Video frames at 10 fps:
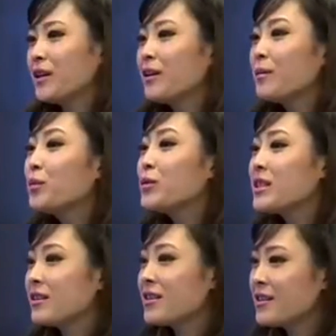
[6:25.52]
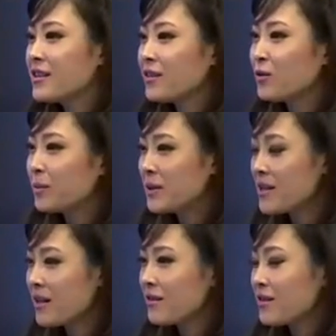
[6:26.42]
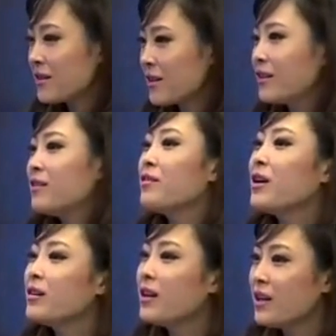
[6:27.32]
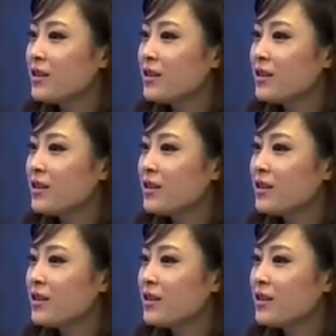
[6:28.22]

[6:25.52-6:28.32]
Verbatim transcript: 一个不情之请，我们将这个地方。